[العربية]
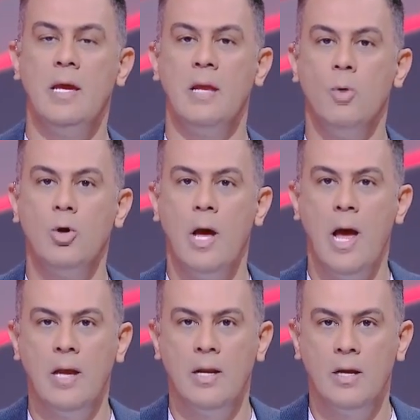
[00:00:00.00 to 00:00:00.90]
كان
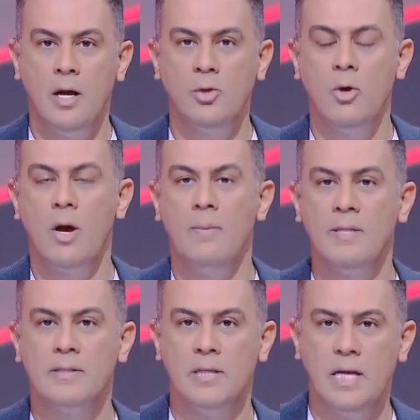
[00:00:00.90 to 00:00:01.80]
ملقى على الارض
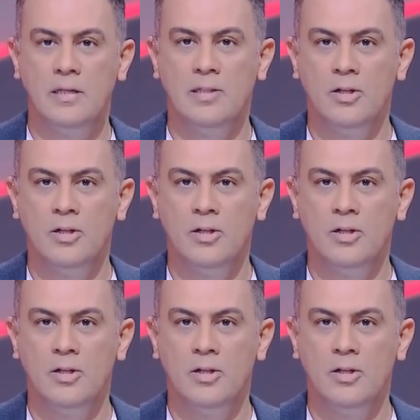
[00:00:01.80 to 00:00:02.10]
وقامت لجنه